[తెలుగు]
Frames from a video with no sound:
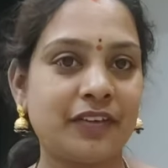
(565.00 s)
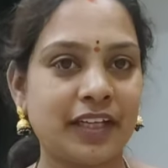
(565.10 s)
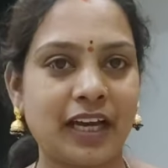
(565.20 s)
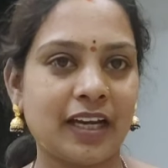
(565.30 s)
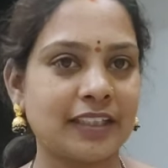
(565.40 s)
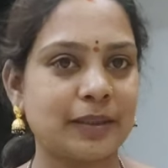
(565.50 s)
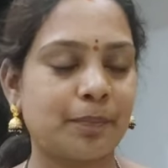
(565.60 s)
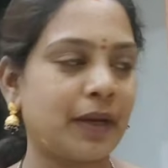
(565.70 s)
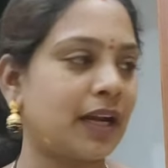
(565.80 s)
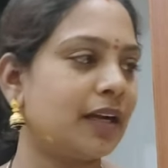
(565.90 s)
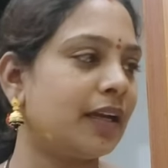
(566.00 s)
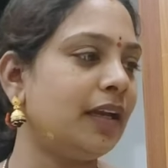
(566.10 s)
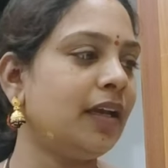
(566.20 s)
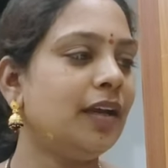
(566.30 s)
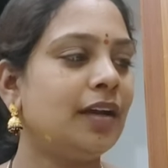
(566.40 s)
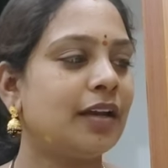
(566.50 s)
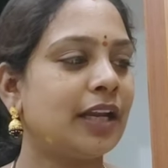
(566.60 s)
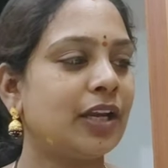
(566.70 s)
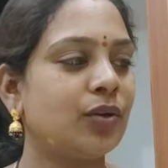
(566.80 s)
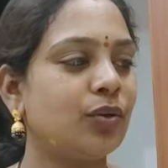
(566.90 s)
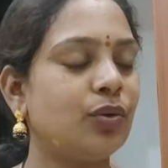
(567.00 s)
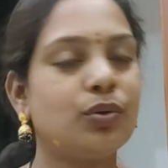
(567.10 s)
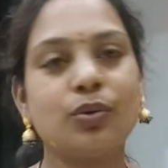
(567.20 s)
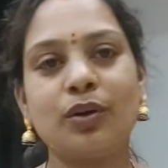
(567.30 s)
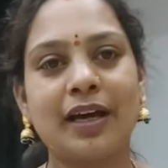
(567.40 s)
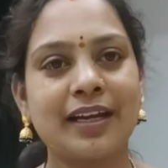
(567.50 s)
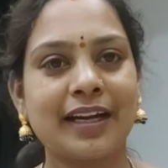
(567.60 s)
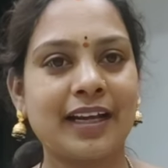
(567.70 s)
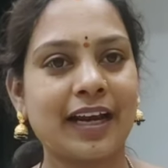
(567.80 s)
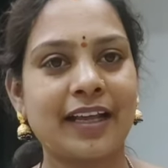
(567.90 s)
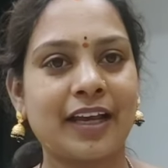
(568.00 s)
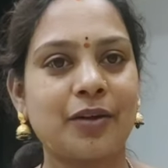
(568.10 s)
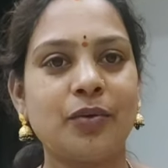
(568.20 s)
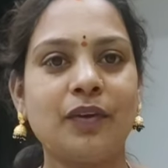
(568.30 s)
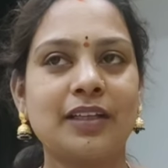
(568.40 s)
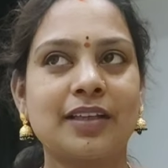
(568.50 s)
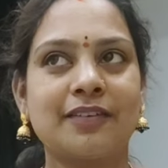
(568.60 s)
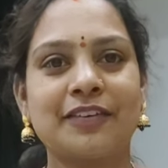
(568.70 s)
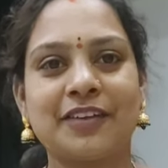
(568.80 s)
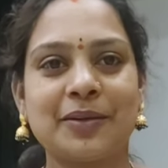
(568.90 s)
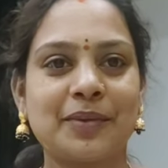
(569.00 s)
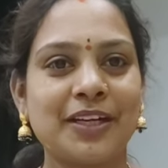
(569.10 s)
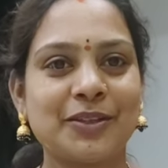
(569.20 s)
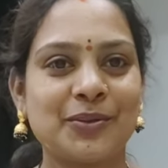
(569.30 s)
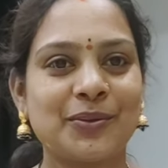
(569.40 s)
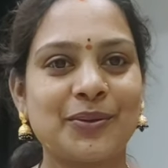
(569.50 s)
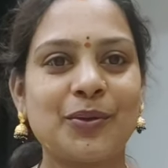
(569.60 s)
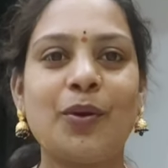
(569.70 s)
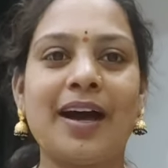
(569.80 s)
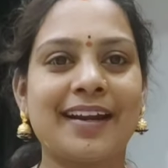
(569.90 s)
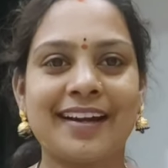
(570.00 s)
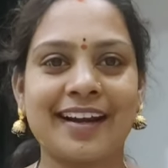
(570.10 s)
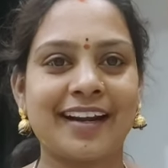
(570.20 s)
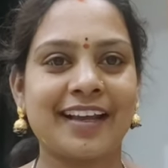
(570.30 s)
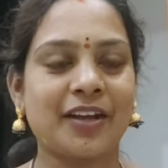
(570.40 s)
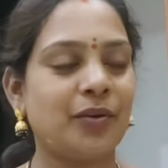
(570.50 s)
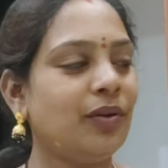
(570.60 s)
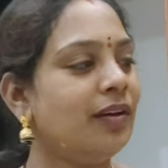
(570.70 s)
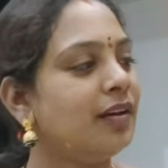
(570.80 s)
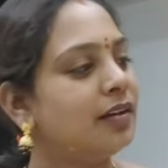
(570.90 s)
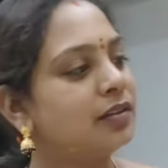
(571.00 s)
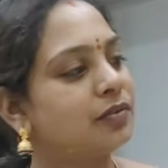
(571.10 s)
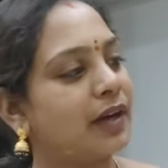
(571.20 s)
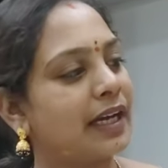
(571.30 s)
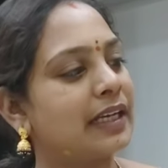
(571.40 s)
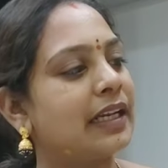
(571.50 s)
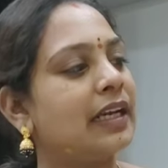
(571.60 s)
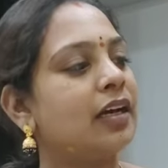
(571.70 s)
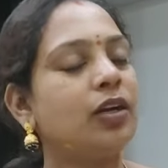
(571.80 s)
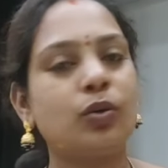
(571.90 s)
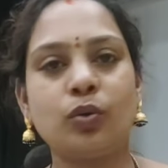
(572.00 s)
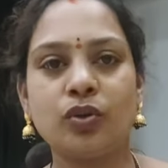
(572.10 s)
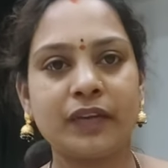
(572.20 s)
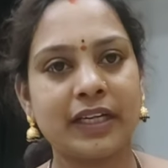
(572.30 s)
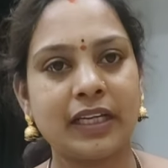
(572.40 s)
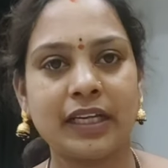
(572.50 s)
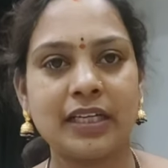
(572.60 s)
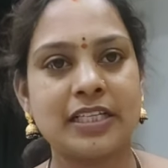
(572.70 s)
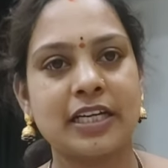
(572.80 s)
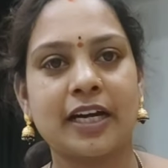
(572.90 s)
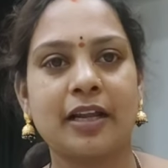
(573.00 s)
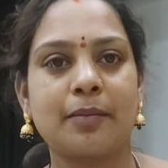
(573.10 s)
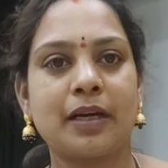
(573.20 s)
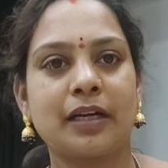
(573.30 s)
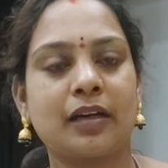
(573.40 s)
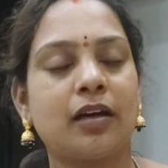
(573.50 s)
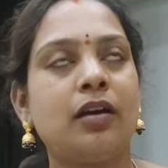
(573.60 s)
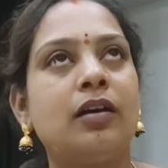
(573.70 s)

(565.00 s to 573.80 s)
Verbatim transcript: ఫిఫ్టీ అలా చెప్పారండి నేను టూ హండ్రెడ్కి అడిగాను వాళ్ళు త్రీ ఫిఫ్టీ చెప్తే నేను టూ హండ్రెడ్కి అడిగాను ఫైనల్గా టూ ట్వంటీకి ఇచ్చాడనమాట